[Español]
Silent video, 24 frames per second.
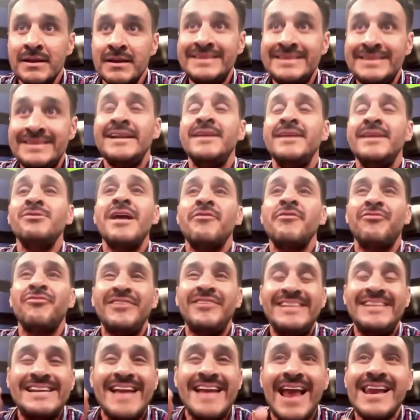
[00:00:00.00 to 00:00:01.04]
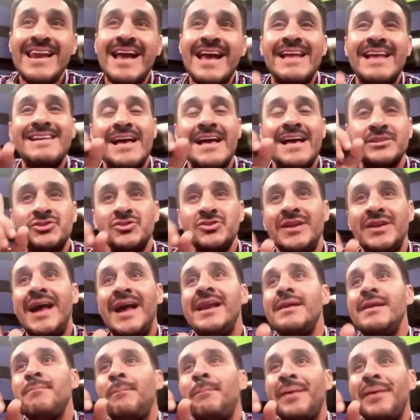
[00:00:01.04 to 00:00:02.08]
Tiene una final
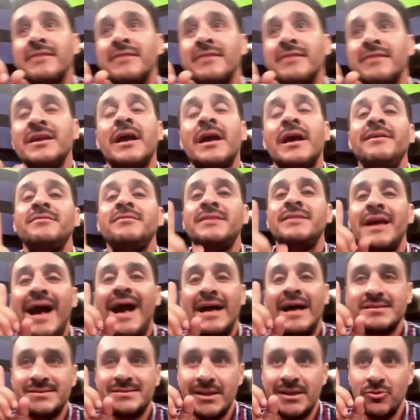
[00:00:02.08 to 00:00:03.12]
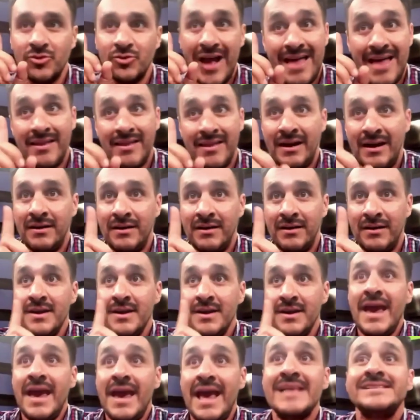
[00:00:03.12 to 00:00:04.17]
nacional prácticamente asegurada.
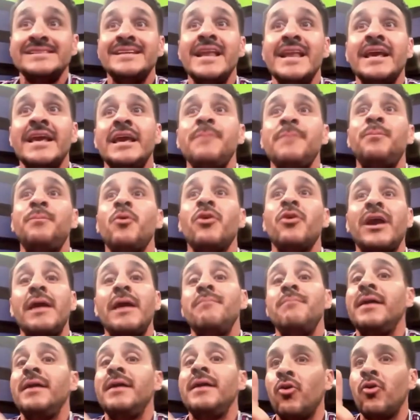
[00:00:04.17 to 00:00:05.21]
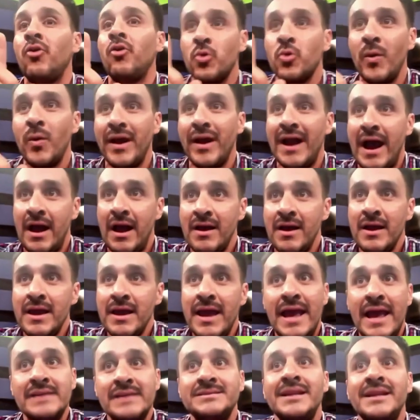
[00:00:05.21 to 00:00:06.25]
Es el equipo que mejor juega
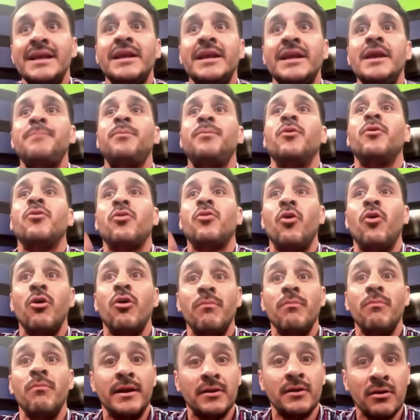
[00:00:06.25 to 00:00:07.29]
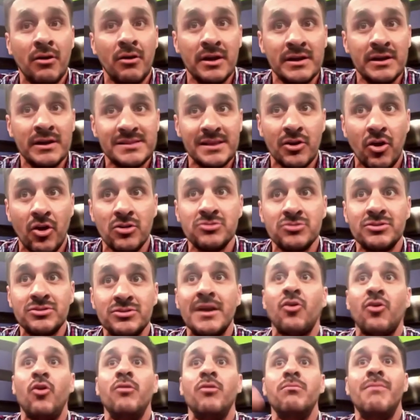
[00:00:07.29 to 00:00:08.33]
es el equipo con menos goles en
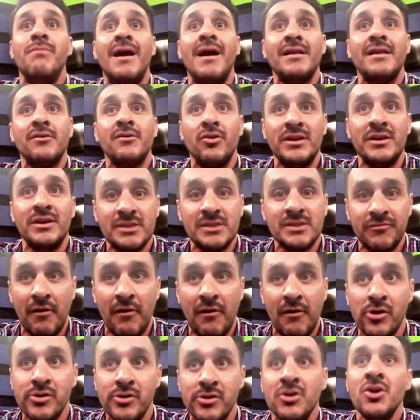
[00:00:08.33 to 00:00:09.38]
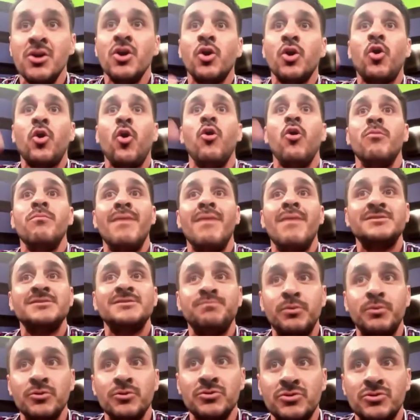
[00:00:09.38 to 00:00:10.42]
contra, con más goles a favor, con más
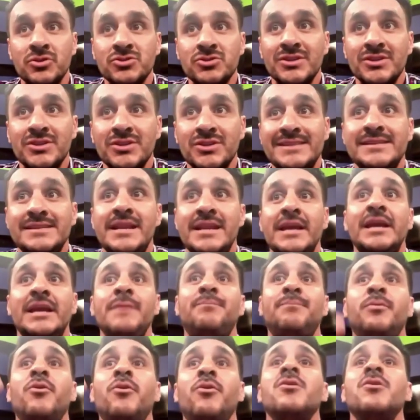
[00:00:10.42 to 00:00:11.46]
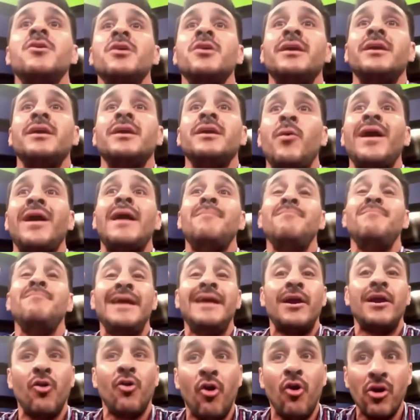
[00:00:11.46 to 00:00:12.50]
puntos, es el equipo que juega
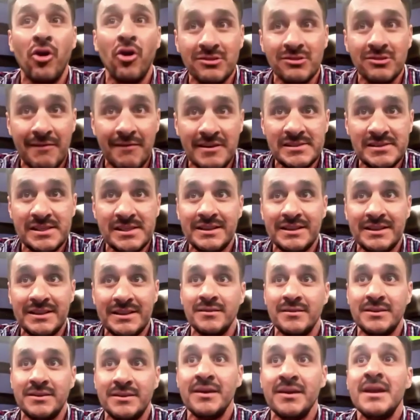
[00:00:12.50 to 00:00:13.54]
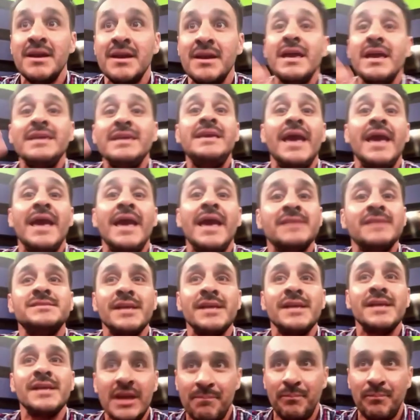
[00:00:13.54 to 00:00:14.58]
mejor de visitante y en ese
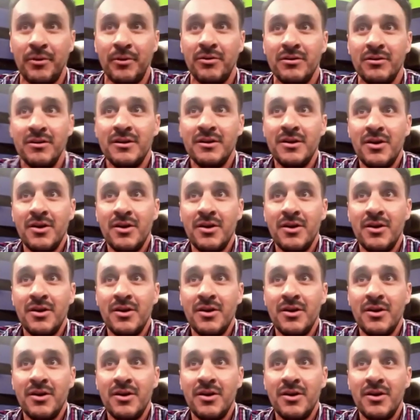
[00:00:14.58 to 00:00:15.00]
equipo